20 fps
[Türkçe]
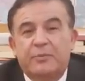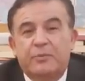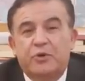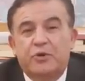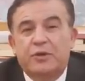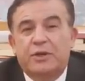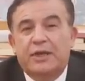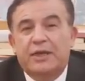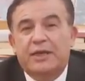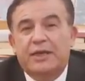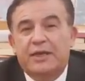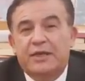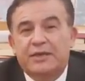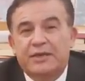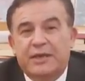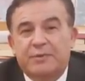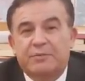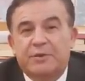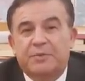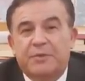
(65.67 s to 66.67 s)
Bununla
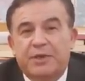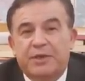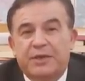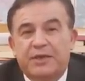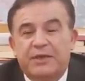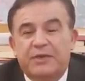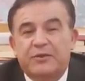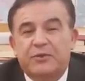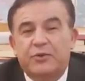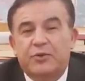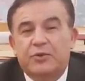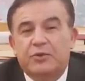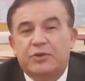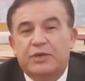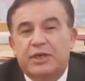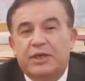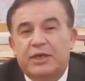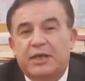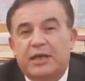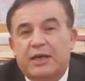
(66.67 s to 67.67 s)
kalacak mı peki?
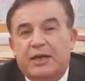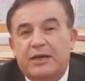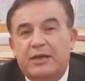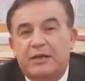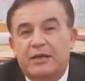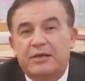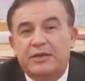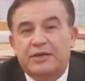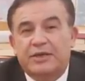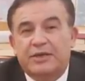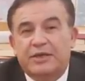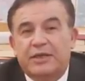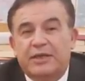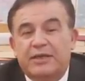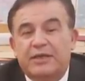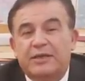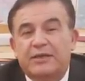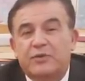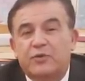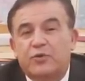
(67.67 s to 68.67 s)
Yoksa
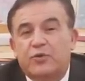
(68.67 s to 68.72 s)
ayrılıkçıların